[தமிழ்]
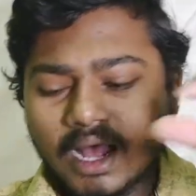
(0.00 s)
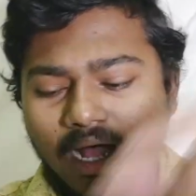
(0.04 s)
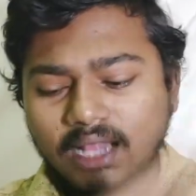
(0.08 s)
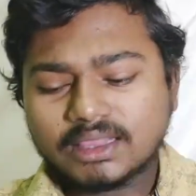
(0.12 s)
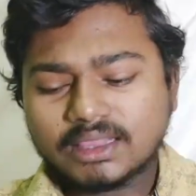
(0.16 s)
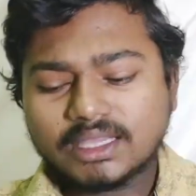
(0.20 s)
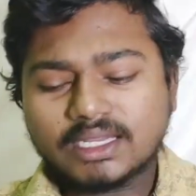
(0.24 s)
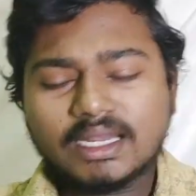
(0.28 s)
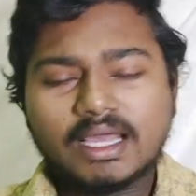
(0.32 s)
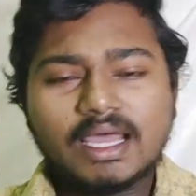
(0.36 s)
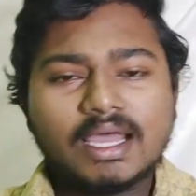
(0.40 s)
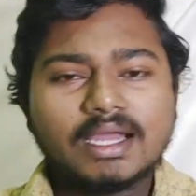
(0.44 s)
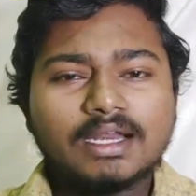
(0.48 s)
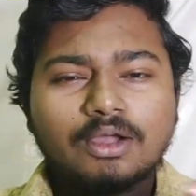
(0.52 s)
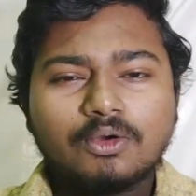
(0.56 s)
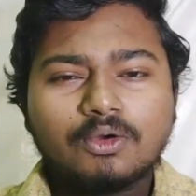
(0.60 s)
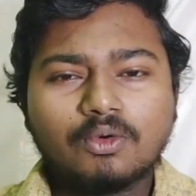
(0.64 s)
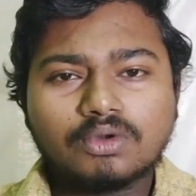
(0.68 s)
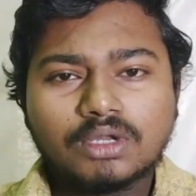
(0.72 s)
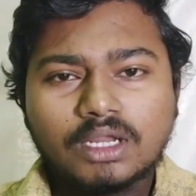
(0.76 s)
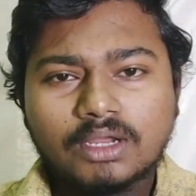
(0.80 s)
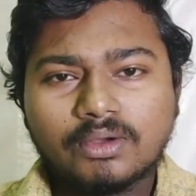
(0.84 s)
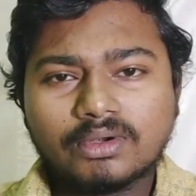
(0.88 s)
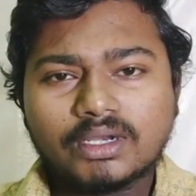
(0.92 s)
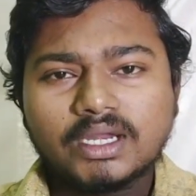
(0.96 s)
அந்த லேயரில்
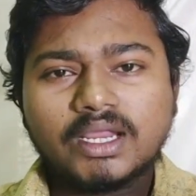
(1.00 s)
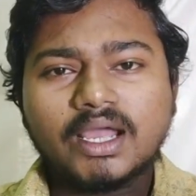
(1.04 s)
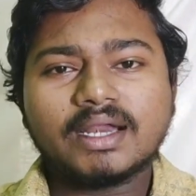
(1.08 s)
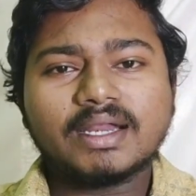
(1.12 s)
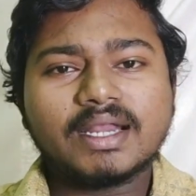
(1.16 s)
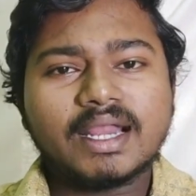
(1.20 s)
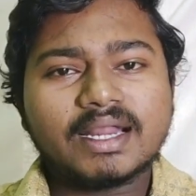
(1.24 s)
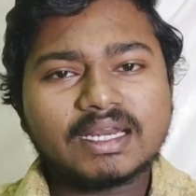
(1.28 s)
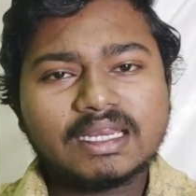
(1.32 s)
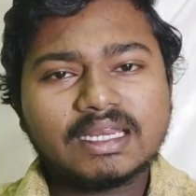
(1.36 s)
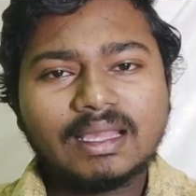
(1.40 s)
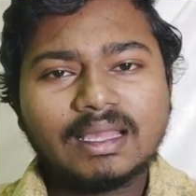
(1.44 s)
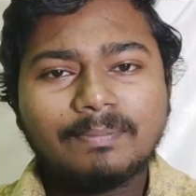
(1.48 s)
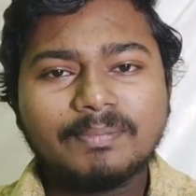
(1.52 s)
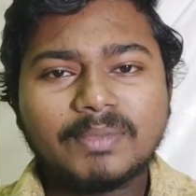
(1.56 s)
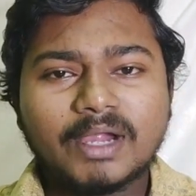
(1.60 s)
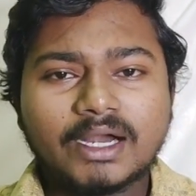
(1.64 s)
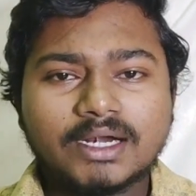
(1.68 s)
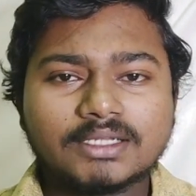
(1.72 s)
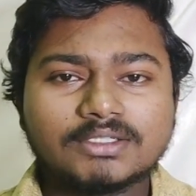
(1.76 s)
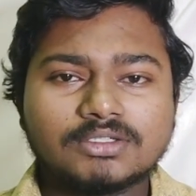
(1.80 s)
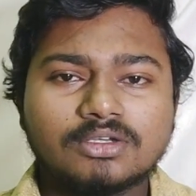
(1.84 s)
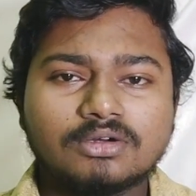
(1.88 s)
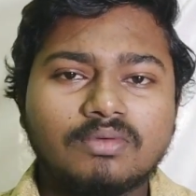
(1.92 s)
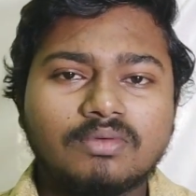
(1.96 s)
குட்டி குட்டியாக நிறைய
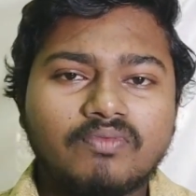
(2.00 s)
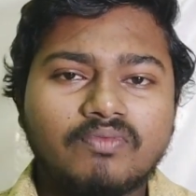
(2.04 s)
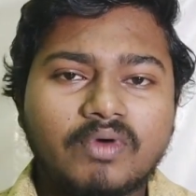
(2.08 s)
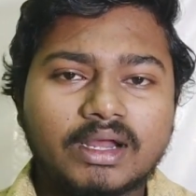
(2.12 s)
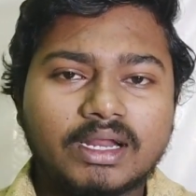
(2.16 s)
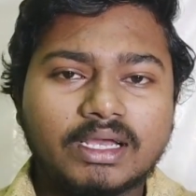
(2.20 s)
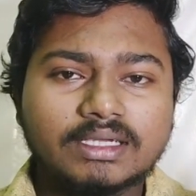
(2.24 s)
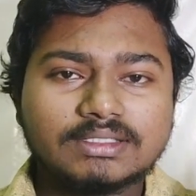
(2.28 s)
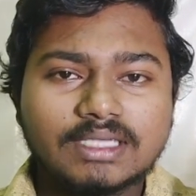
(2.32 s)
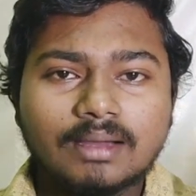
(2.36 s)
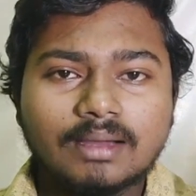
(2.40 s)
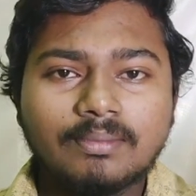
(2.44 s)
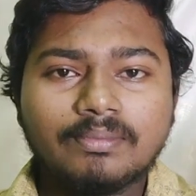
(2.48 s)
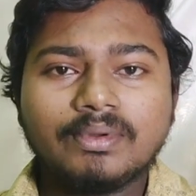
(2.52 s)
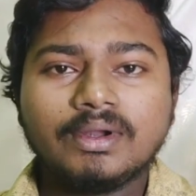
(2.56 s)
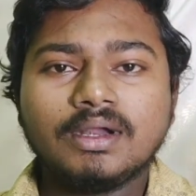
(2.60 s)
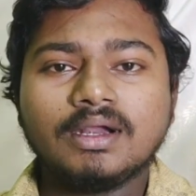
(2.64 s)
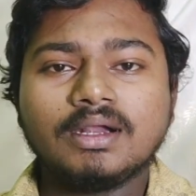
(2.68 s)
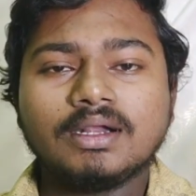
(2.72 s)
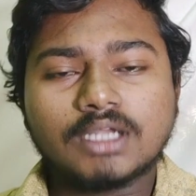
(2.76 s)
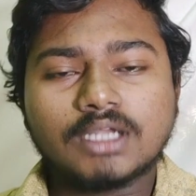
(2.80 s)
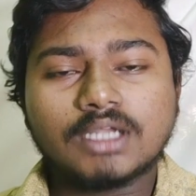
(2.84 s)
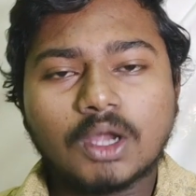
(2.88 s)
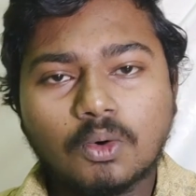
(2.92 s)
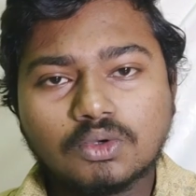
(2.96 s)
பிளானட்ஸ் இருக்கும் ஃபார் எக்ஸாம்பிள்
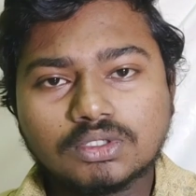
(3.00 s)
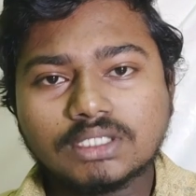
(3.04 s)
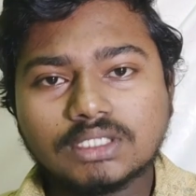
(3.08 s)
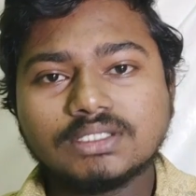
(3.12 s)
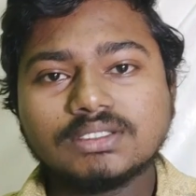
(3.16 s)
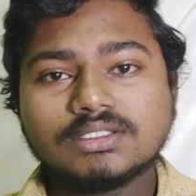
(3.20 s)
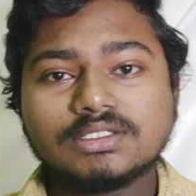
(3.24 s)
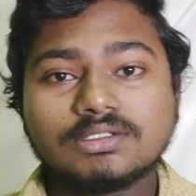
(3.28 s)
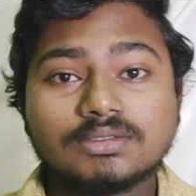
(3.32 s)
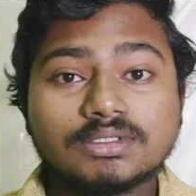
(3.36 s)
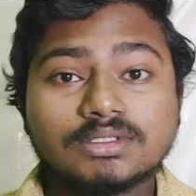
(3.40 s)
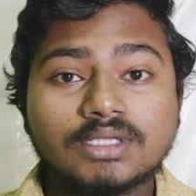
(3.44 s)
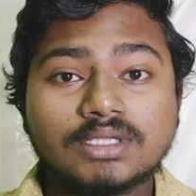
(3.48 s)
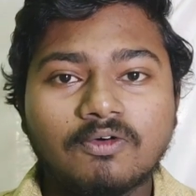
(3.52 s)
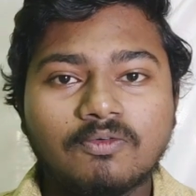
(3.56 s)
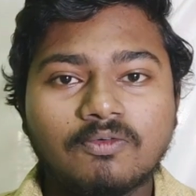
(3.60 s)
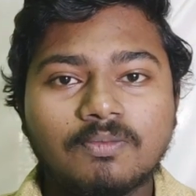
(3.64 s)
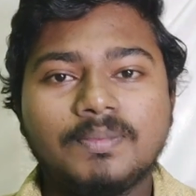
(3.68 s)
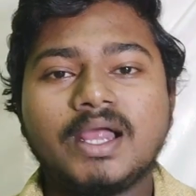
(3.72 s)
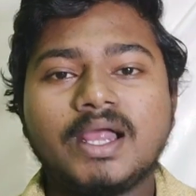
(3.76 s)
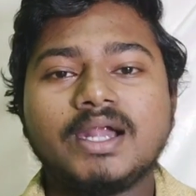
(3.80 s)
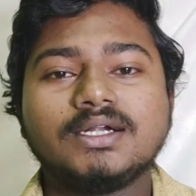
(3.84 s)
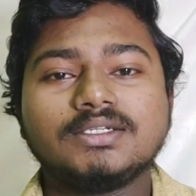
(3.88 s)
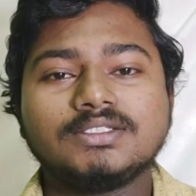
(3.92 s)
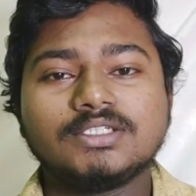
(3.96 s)
தௌசண்ட்ஸ் ஆஃப்
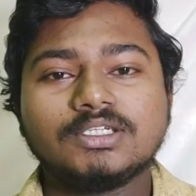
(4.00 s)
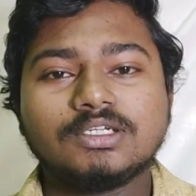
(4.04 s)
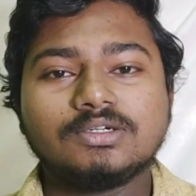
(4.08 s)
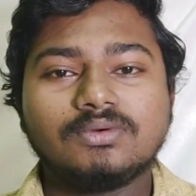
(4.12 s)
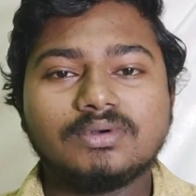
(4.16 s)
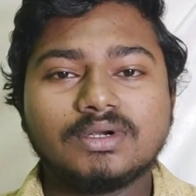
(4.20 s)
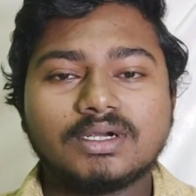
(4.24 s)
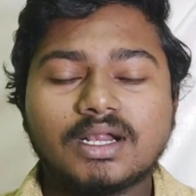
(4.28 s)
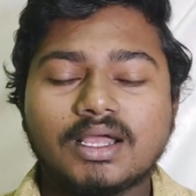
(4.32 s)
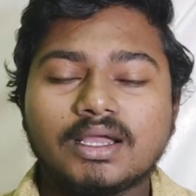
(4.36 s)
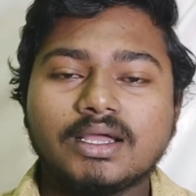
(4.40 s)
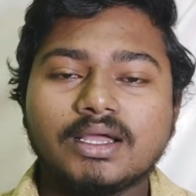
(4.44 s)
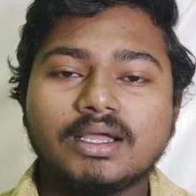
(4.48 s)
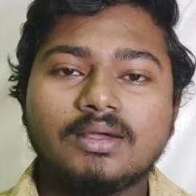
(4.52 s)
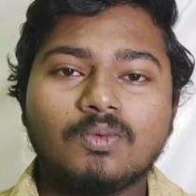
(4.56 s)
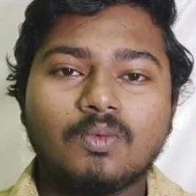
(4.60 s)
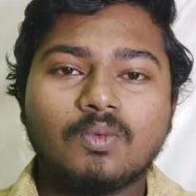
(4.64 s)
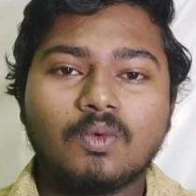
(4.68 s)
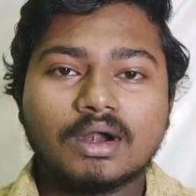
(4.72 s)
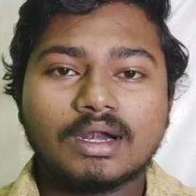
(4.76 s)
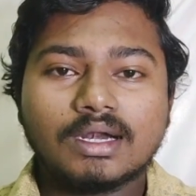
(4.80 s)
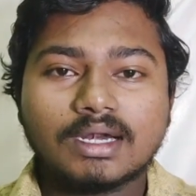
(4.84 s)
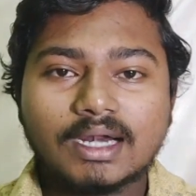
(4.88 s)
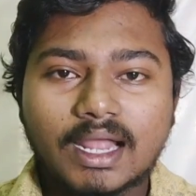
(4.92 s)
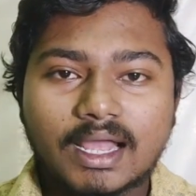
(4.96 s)
பிளானட்ஸ் இருக்குன்றாங்க
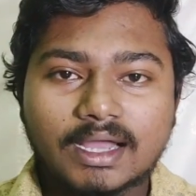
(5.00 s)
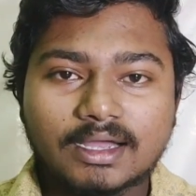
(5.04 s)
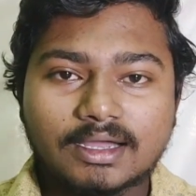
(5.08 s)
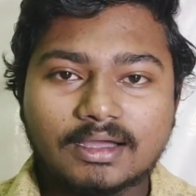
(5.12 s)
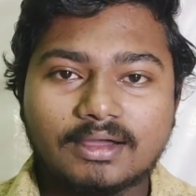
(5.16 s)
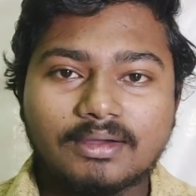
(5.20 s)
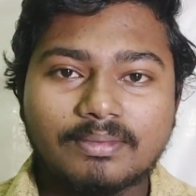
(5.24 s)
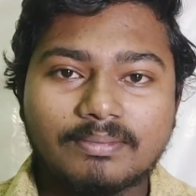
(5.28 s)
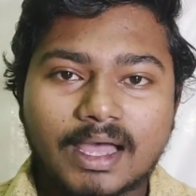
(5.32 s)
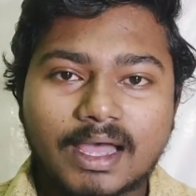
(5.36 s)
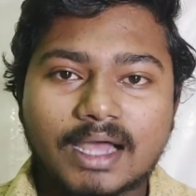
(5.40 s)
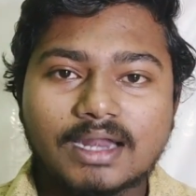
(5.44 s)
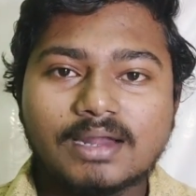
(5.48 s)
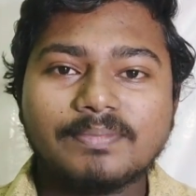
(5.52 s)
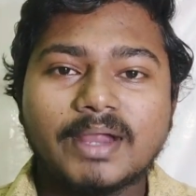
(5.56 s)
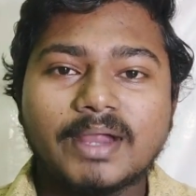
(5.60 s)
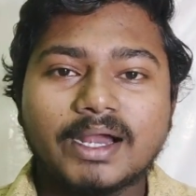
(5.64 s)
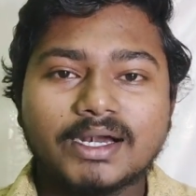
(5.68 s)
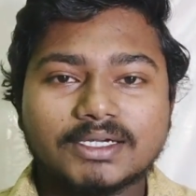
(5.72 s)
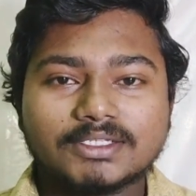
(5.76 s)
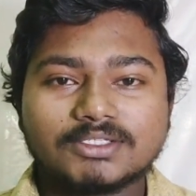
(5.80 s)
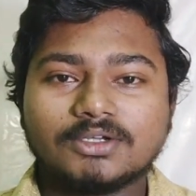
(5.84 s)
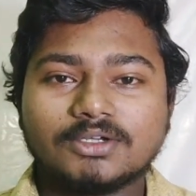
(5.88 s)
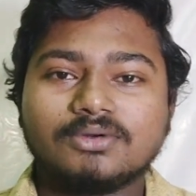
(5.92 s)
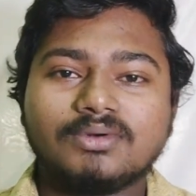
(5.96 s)
ஒன் லேக் மேலே
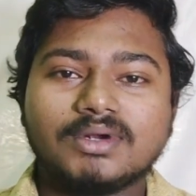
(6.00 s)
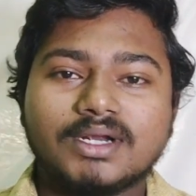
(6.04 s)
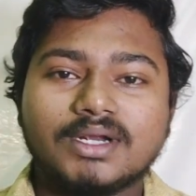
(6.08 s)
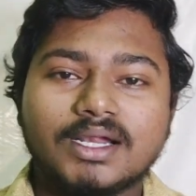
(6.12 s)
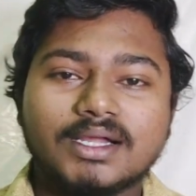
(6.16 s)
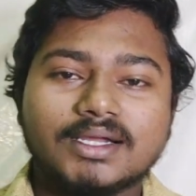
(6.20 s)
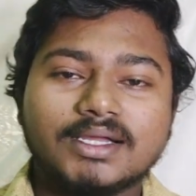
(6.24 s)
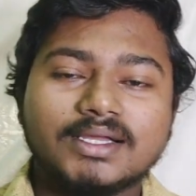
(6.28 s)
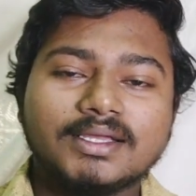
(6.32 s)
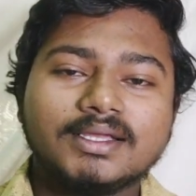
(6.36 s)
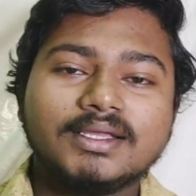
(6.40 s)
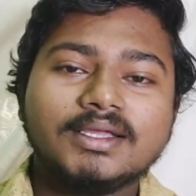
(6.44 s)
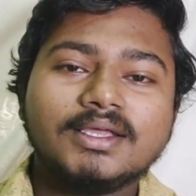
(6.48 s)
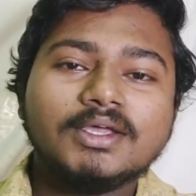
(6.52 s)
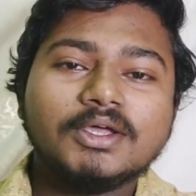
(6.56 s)
பிளானட்ஸ் இருக்குன்றாங்க